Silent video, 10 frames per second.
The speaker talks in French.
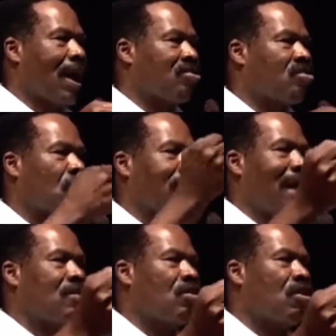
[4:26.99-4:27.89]
en
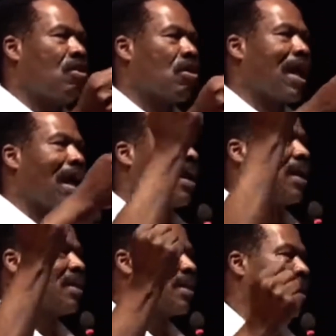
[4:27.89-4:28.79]
sortant le nom
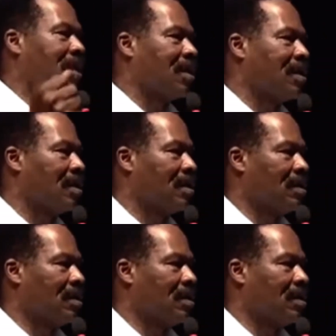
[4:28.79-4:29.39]
Kankelintigi.